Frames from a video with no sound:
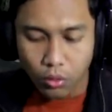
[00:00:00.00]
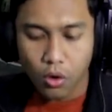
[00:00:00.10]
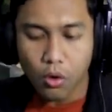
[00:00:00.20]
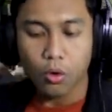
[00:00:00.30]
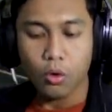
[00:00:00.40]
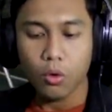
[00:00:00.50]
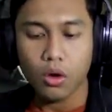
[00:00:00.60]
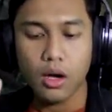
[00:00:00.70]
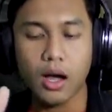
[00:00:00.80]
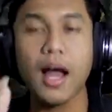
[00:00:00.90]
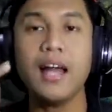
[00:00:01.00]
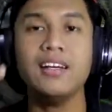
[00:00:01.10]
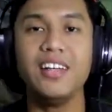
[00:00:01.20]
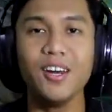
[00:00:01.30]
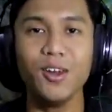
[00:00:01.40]
Oh,
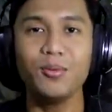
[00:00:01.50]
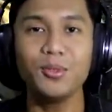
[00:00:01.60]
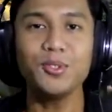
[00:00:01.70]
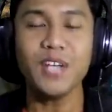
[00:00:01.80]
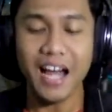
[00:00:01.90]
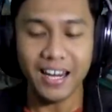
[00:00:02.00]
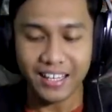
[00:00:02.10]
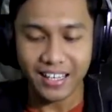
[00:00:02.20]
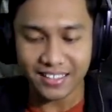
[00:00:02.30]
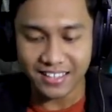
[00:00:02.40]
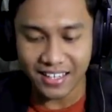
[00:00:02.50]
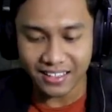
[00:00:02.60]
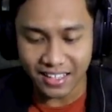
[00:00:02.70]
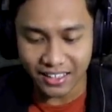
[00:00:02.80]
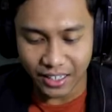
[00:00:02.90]
undead loh. Maksudnya undead
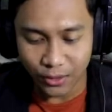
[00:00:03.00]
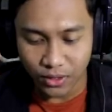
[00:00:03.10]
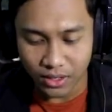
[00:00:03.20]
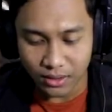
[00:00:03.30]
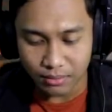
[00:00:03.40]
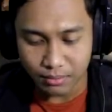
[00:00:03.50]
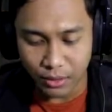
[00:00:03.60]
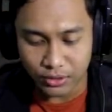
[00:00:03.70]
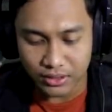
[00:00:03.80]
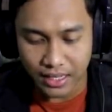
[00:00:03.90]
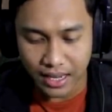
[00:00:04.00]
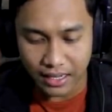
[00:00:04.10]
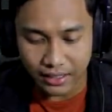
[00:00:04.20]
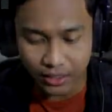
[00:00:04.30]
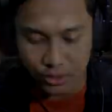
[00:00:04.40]
ternyata. Kirain gua manusia
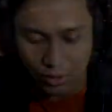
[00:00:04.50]
undead,